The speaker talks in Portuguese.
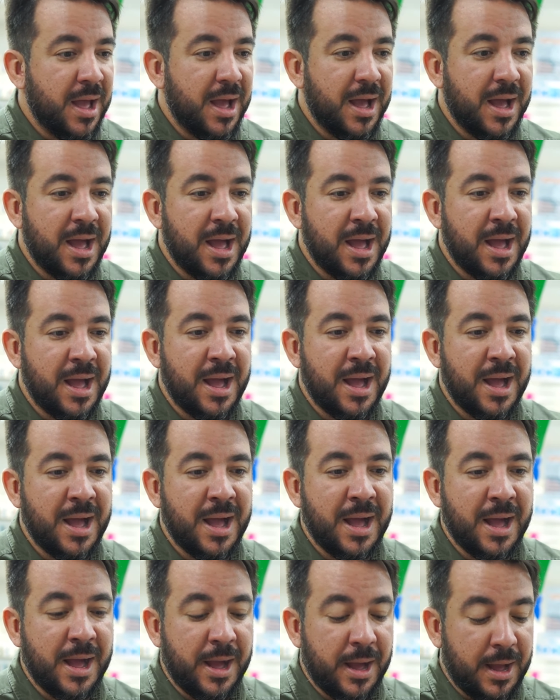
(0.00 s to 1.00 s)

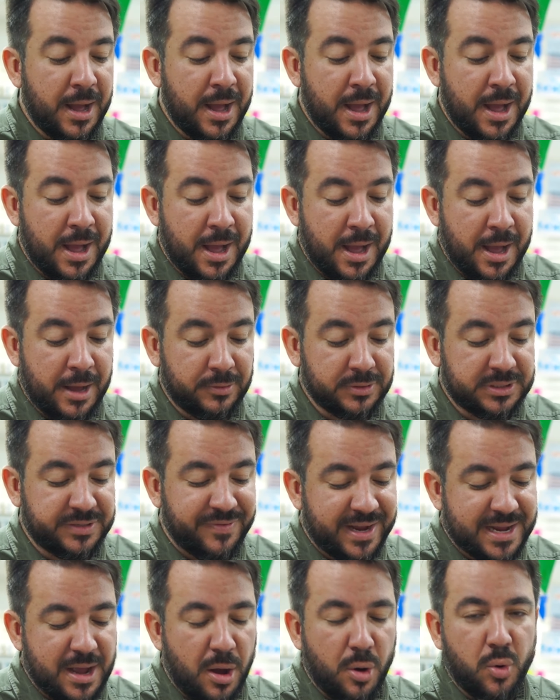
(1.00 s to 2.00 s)
Ah, ah, você
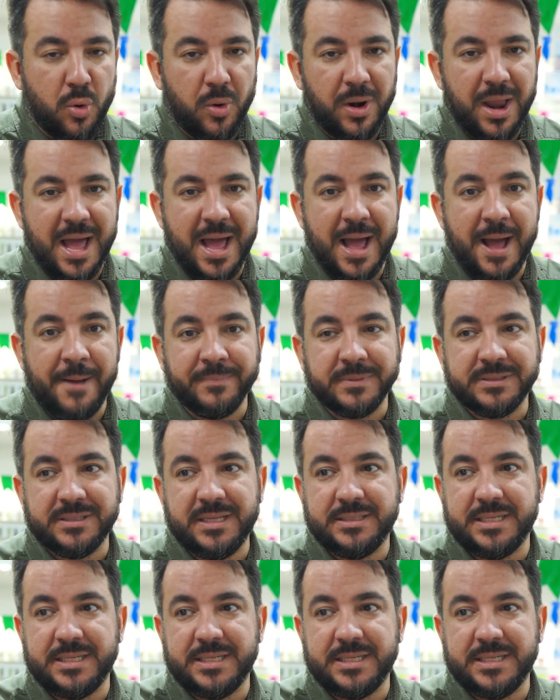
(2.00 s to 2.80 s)
vai calcular,